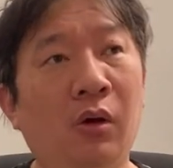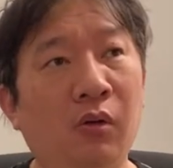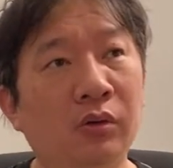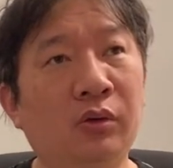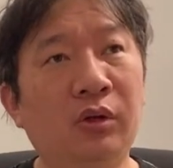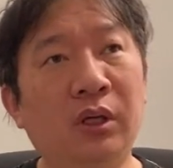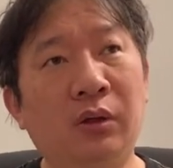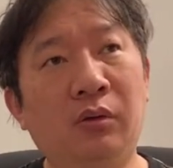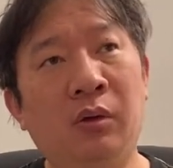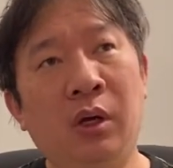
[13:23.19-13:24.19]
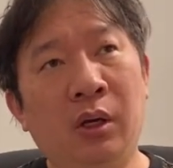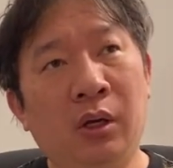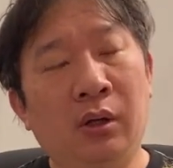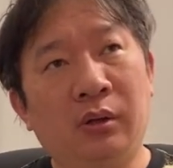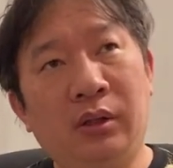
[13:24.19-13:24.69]
本当にあの、
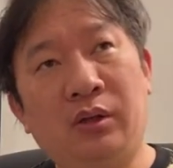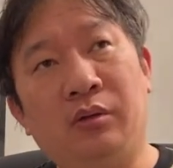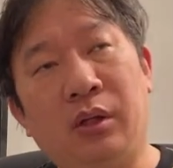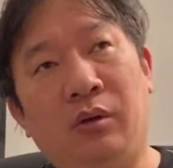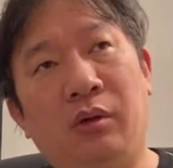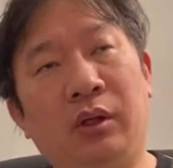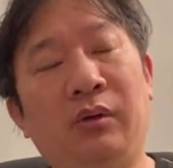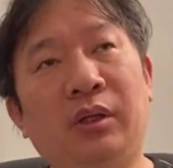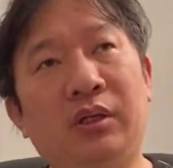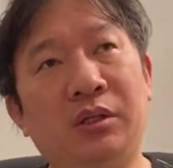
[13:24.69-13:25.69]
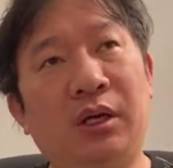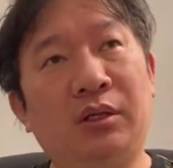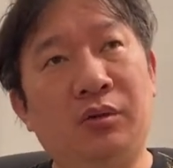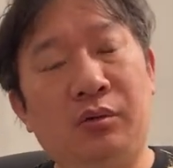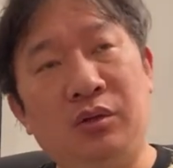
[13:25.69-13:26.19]
なんて言うんだろう、岩手じゃ
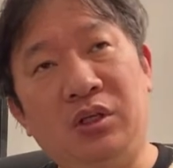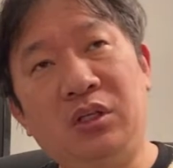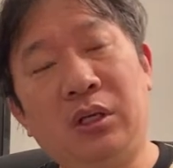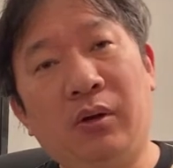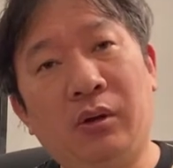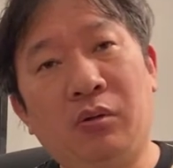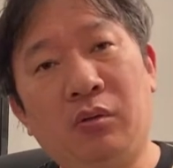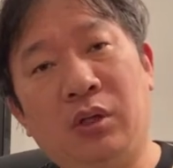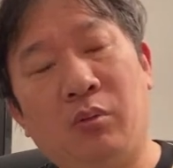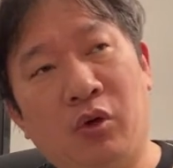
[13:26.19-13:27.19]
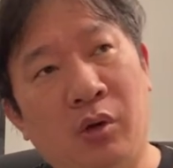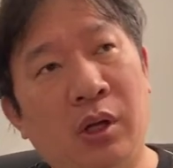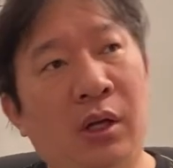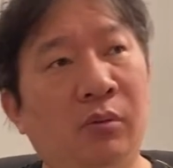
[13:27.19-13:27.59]
ない、その西側の方でも、